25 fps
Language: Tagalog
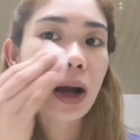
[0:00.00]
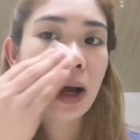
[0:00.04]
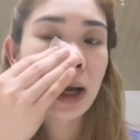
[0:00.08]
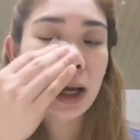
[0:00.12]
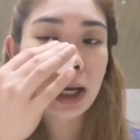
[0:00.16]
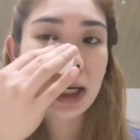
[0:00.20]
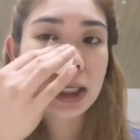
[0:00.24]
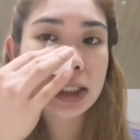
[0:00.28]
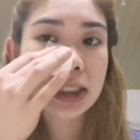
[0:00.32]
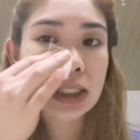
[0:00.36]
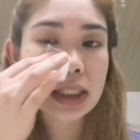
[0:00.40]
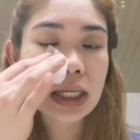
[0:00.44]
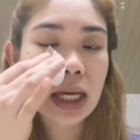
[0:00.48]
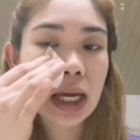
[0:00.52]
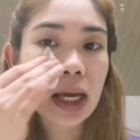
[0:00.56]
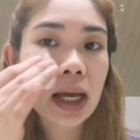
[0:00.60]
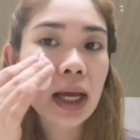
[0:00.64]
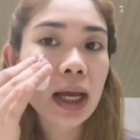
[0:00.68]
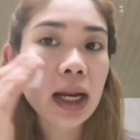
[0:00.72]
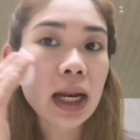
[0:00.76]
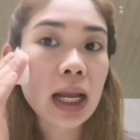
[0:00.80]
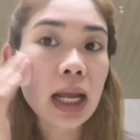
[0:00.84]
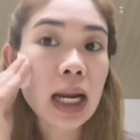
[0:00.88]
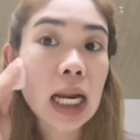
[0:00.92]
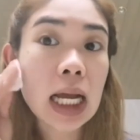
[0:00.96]
Kasi,
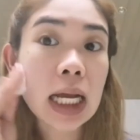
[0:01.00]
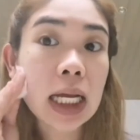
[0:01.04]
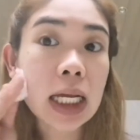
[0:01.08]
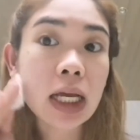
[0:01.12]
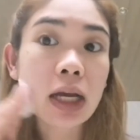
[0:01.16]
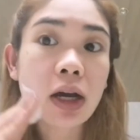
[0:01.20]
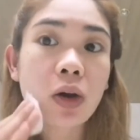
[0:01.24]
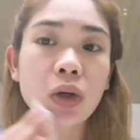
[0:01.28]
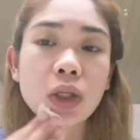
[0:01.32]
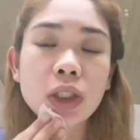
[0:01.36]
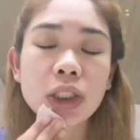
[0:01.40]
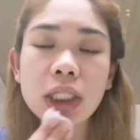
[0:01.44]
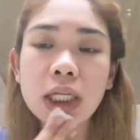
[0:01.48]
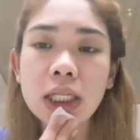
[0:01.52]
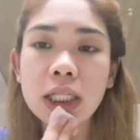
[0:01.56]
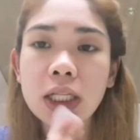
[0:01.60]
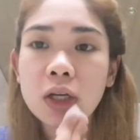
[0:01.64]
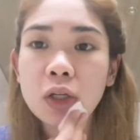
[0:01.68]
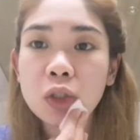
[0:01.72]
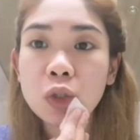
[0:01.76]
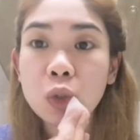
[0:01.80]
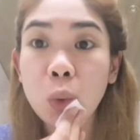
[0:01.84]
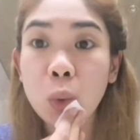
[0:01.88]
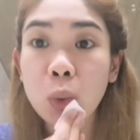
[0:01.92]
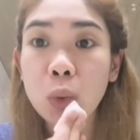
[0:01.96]
lalagyan ko siya
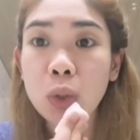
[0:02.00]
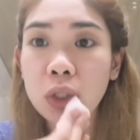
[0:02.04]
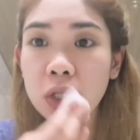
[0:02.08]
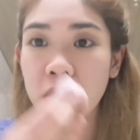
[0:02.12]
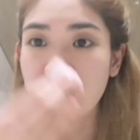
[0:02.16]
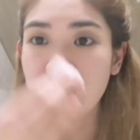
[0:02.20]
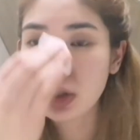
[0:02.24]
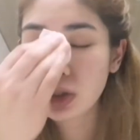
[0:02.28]
ng toner.